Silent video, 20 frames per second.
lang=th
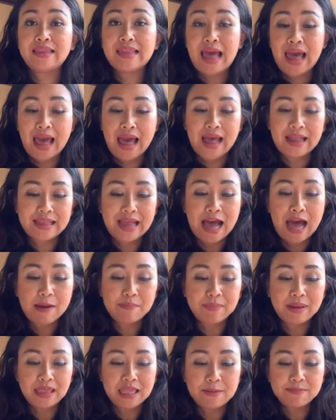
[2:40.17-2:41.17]
แต่ถ้า
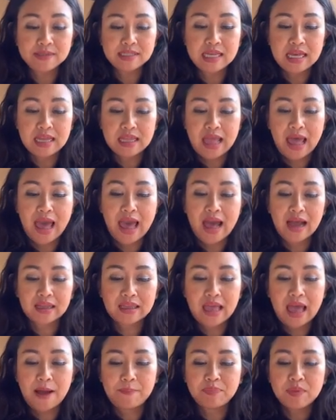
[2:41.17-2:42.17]
เป็นลิปสีแดง
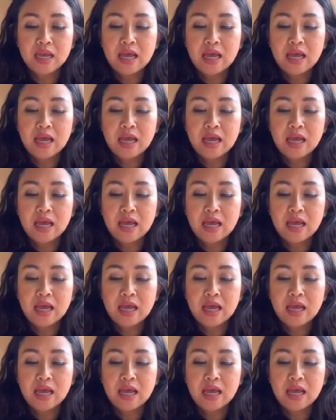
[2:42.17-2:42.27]
เนี่ย